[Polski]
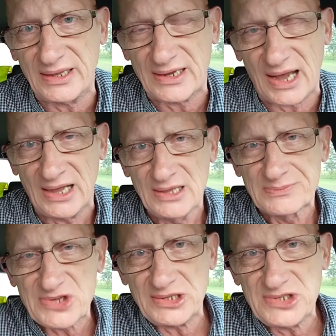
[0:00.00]
Ryka.
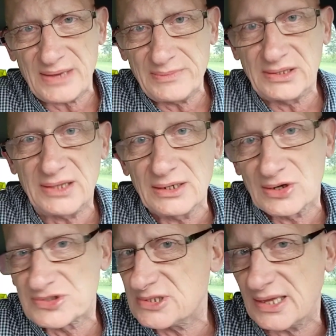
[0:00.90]
Przejdziemy
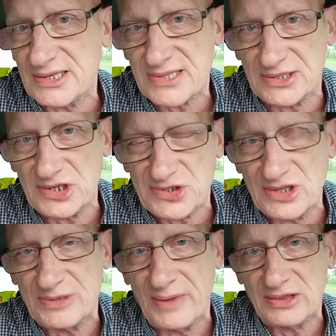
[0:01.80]
tylko
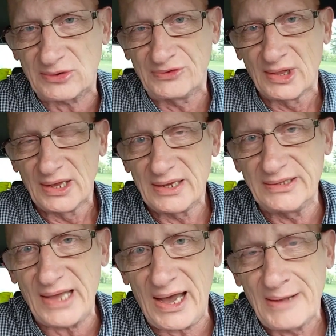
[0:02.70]
410 metrów
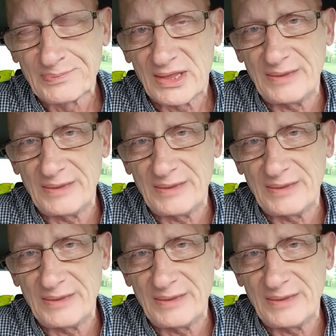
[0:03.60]
na